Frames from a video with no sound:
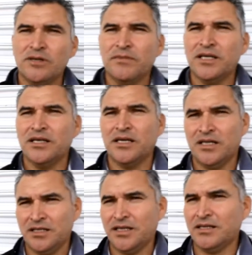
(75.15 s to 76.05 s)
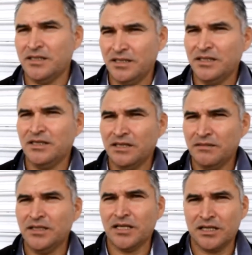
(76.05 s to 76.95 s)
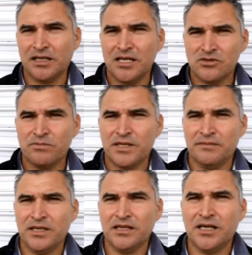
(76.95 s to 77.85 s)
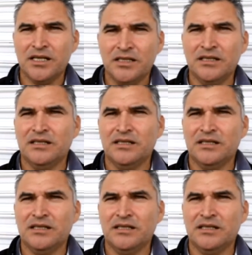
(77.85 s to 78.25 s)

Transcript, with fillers: y media de la tarde de regreso para Mexicali.